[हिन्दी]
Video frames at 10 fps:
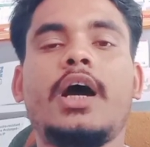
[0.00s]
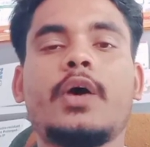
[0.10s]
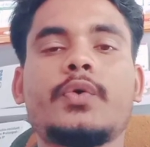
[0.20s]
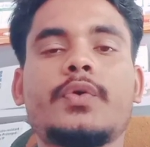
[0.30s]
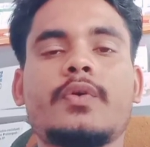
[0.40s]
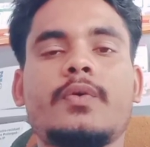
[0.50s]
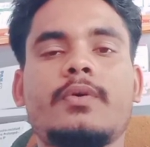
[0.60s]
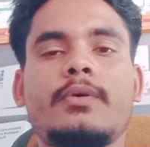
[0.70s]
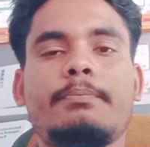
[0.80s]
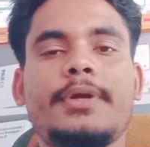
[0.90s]
और
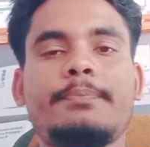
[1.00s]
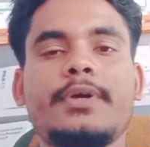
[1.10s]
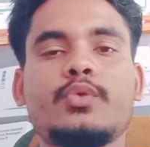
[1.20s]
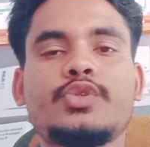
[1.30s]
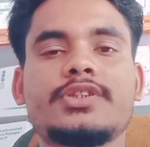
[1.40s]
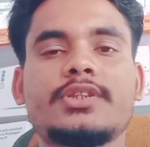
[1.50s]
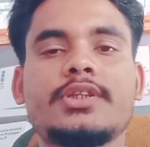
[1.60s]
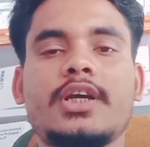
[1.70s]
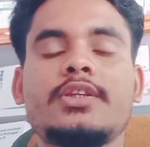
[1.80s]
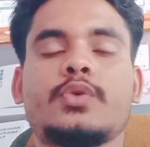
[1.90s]
पेट पे कुछ
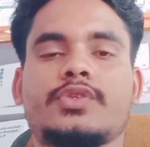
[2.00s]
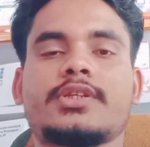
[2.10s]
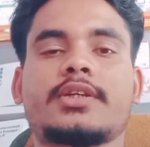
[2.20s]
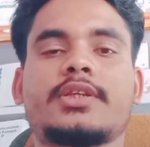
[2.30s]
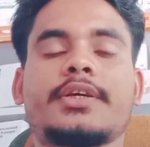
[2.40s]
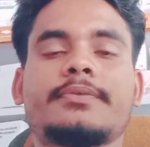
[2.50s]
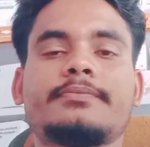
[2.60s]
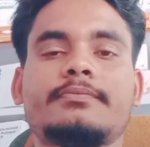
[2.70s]
दर्द हो सकता है